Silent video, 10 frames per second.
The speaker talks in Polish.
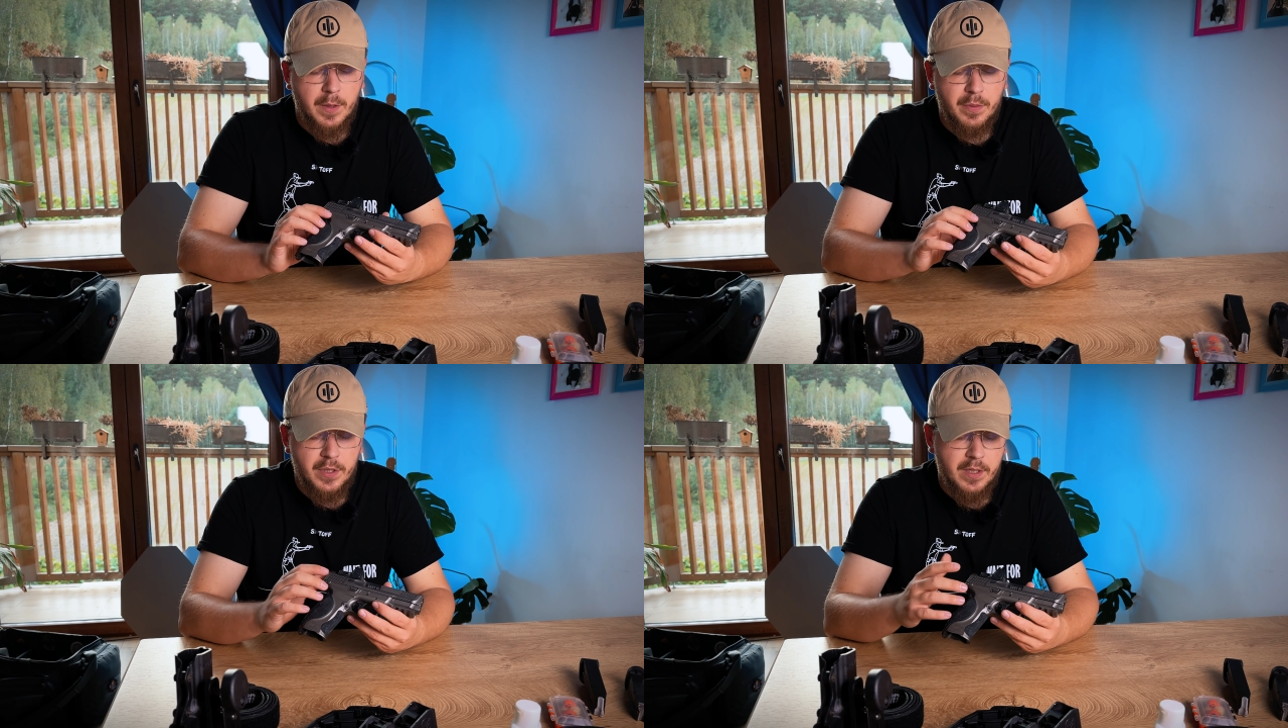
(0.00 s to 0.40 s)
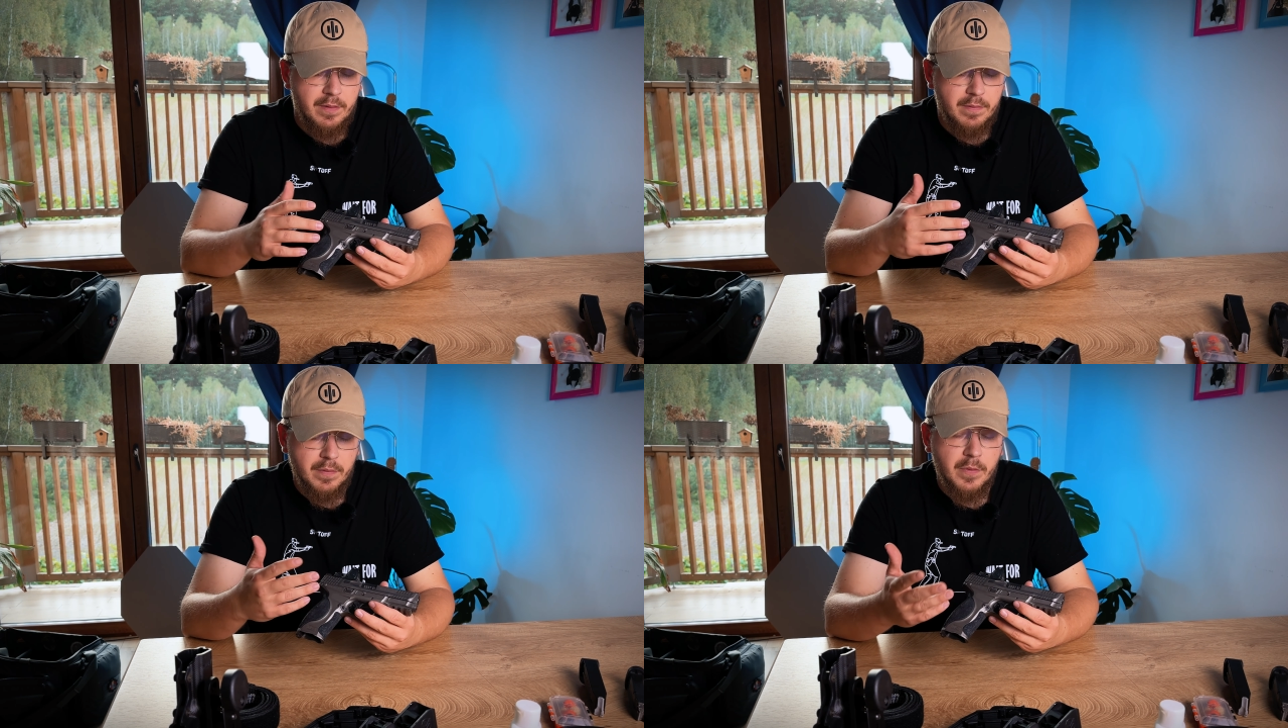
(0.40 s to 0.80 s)
jakby
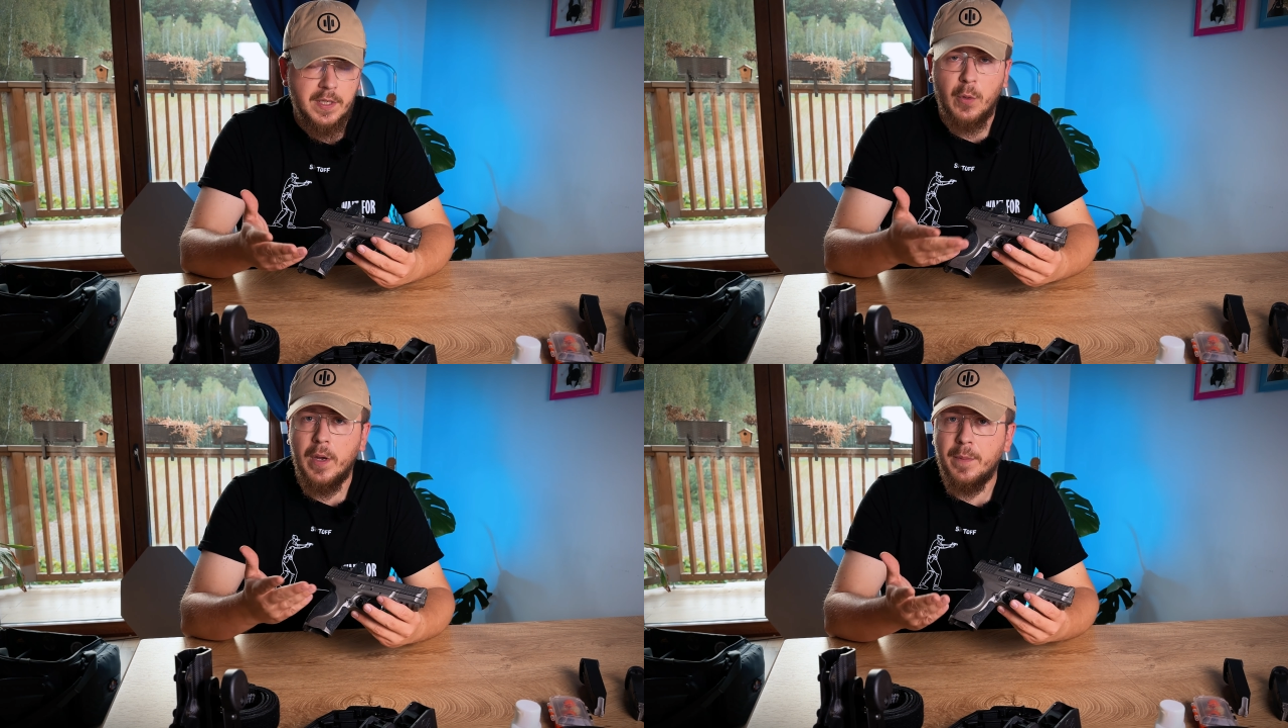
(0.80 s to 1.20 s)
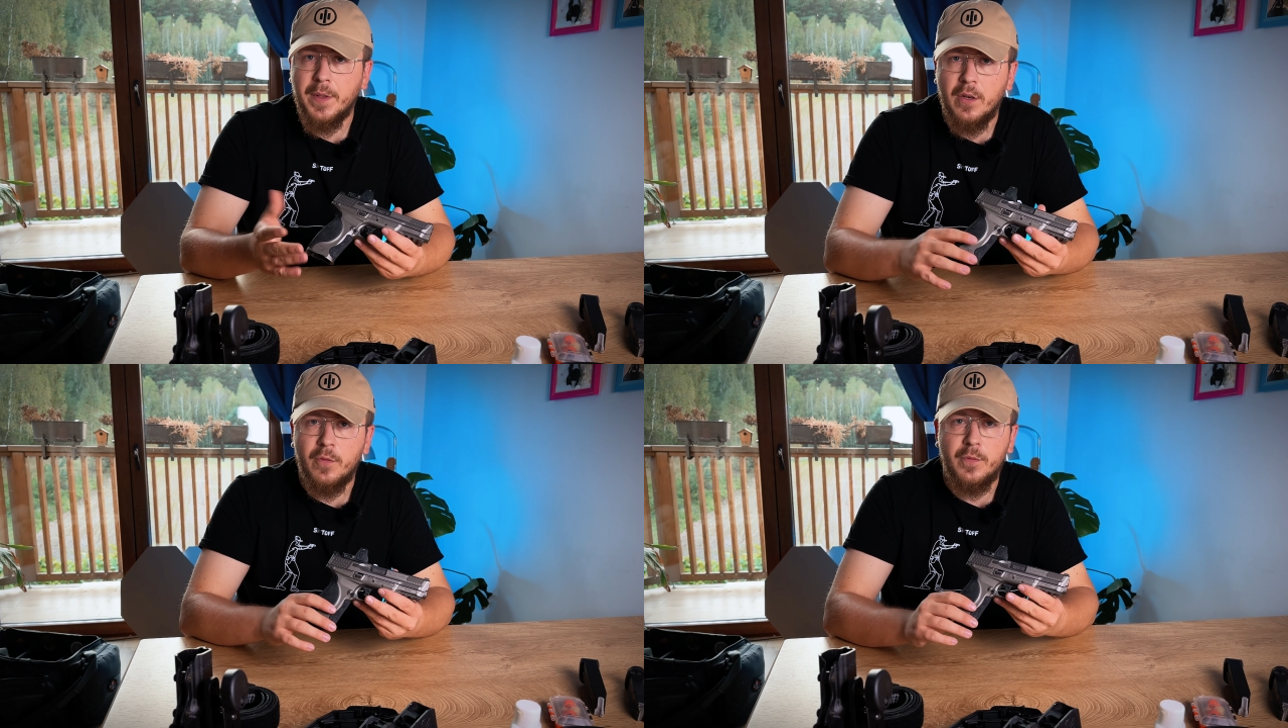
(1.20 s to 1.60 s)
się
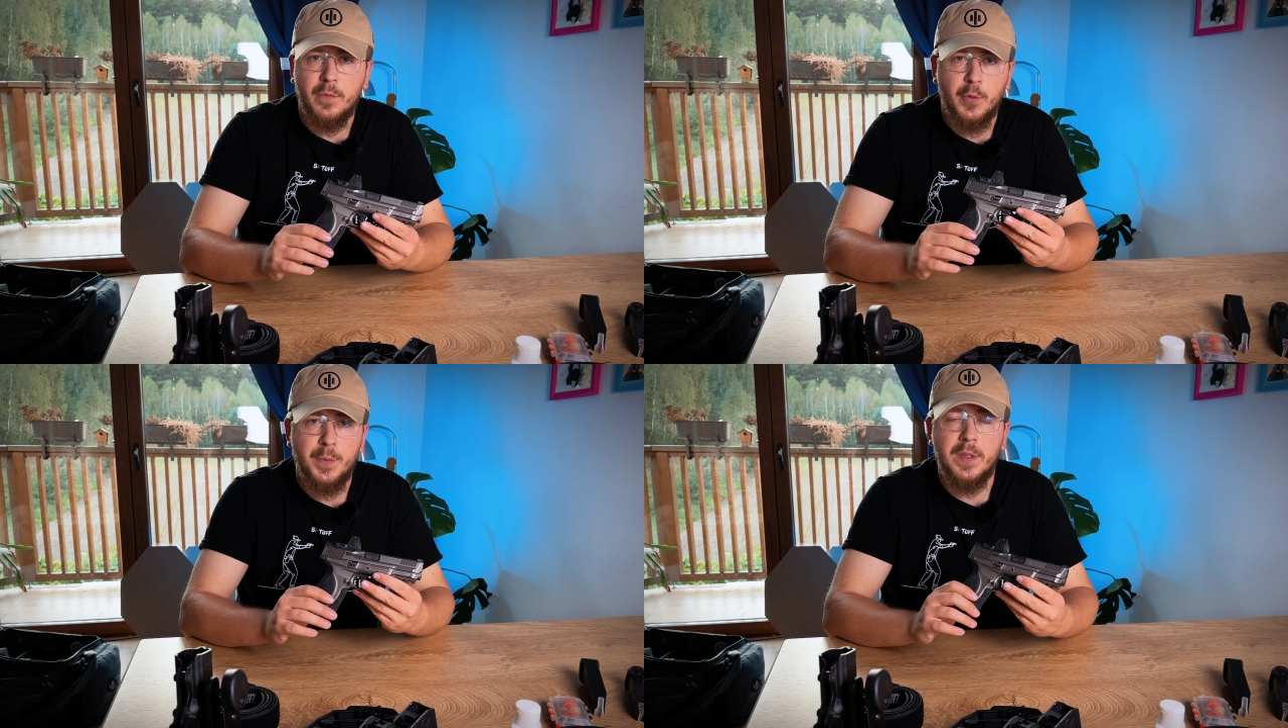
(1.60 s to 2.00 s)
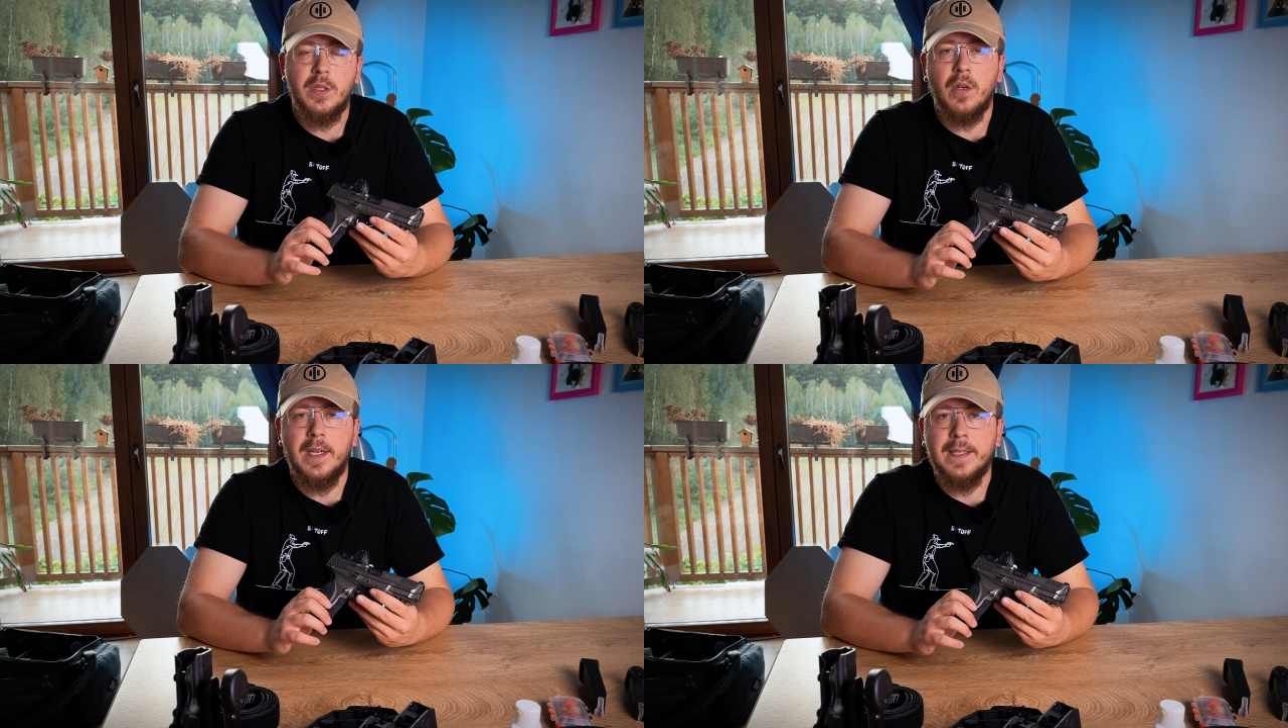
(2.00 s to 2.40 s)
zagłębiał w mój
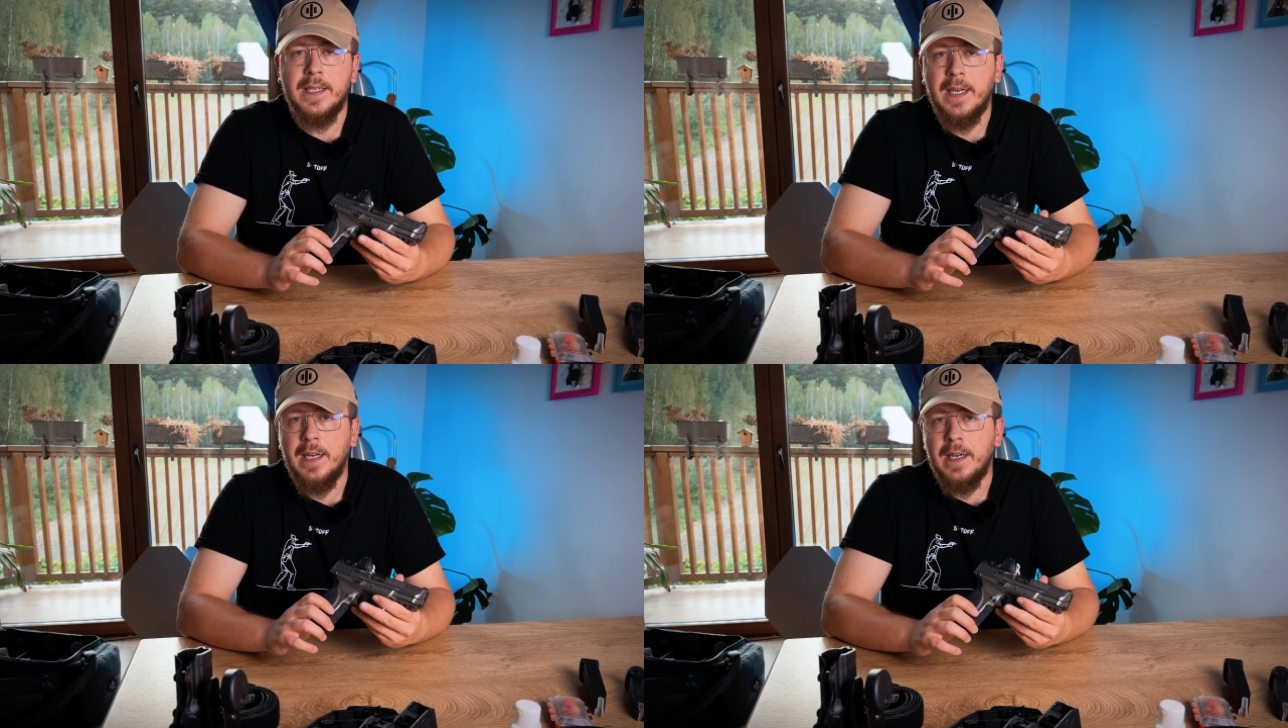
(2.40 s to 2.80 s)
pistolet,